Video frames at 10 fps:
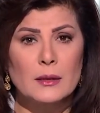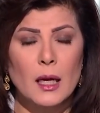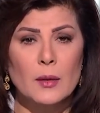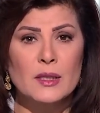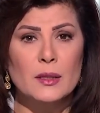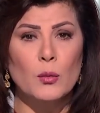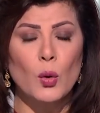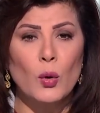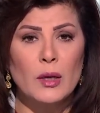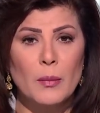صاحب
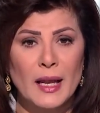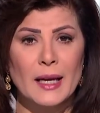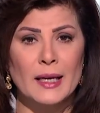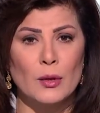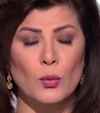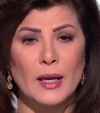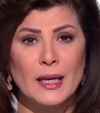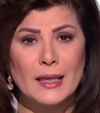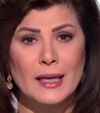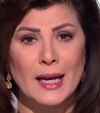السمو الملكي
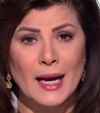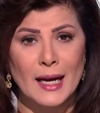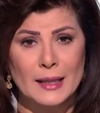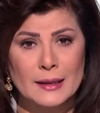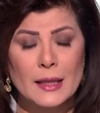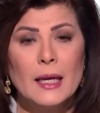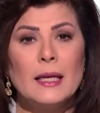ولي العهد